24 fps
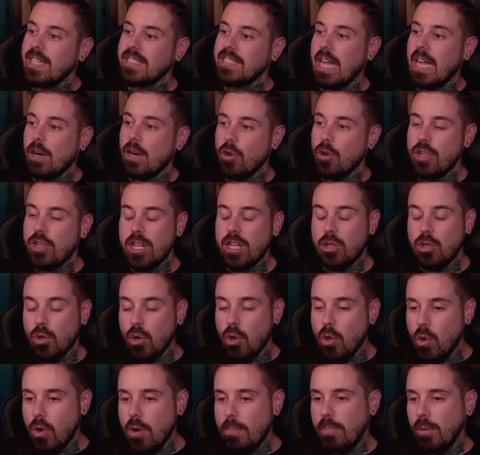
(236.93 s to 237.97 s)
desarrolle
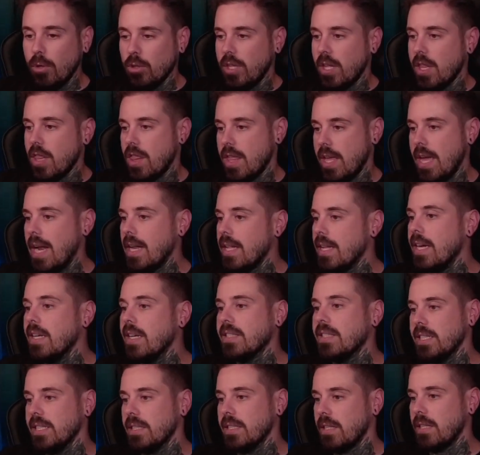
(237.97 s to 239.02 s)
todo el potencial del
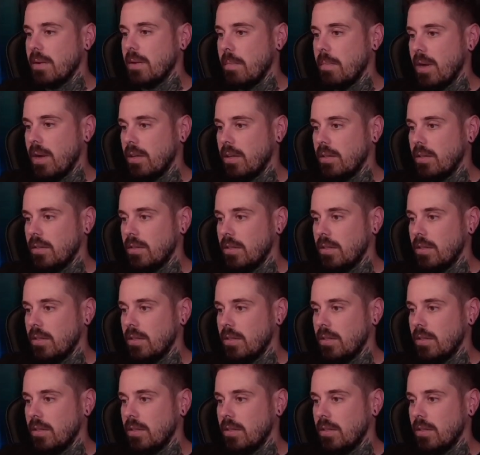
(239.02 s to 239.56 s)
sistema.